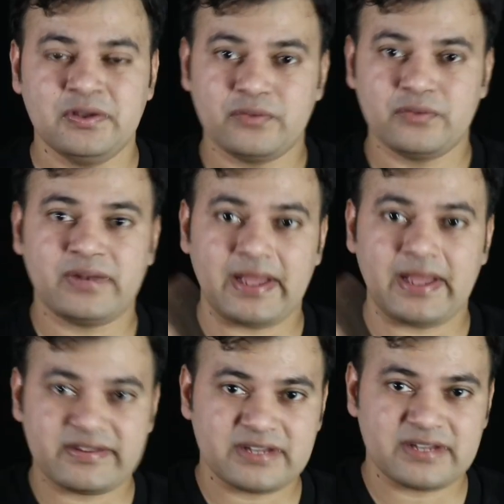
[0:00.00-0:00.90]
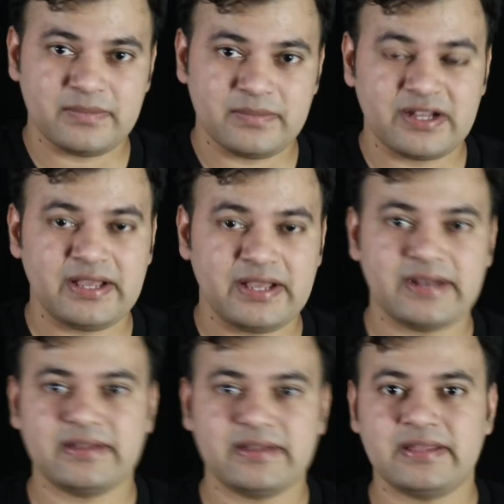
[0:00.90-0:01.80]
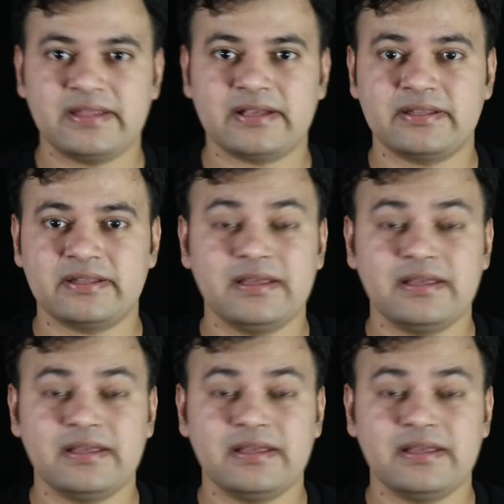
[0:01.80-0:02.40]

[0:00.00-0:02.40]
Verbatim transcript: तो फिर एक्शन में क्लियरिटी नहीं आती